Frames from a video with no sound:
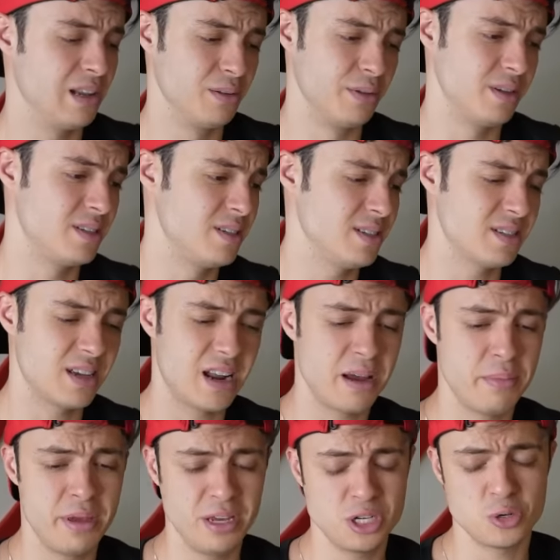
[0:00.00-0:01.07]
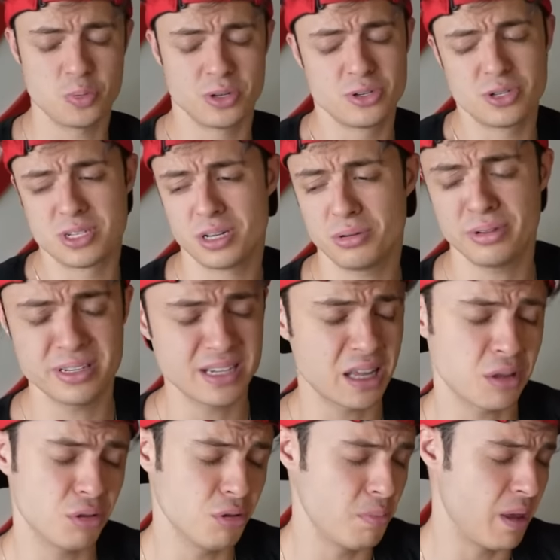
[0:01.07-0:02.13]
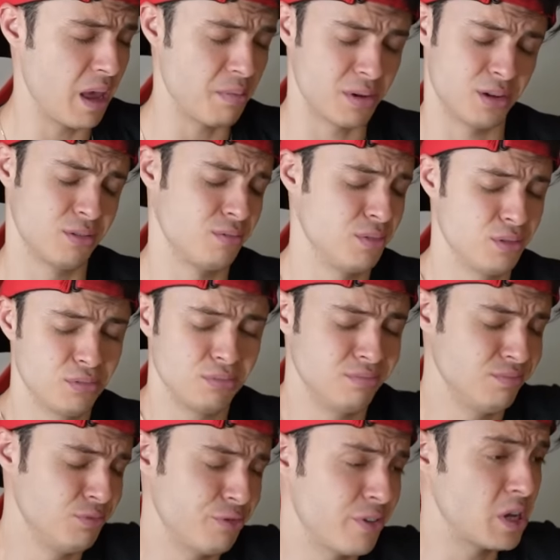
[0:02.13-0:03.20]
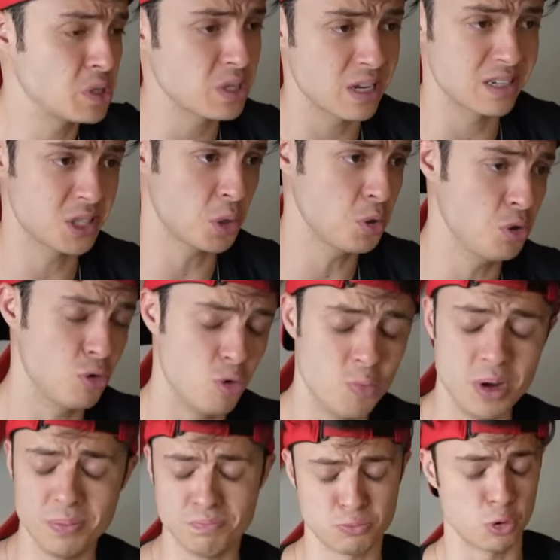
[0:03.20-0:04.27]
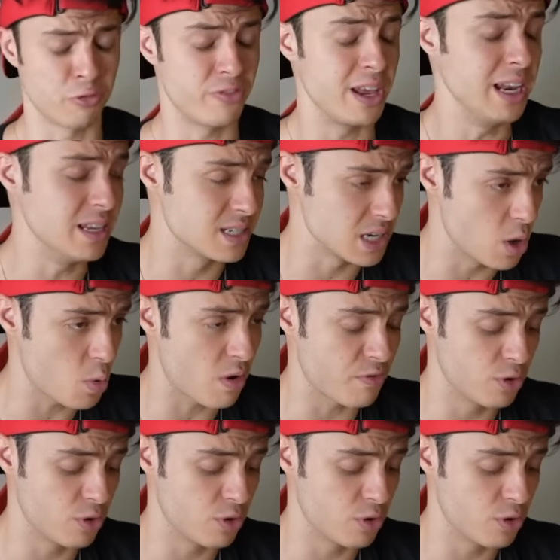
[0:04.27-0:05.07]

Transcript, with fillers: Luiz, sinceramente, mano, se você não quiser, tudo bem, mano. Eu não faço questão nenhuma, tô felizão com a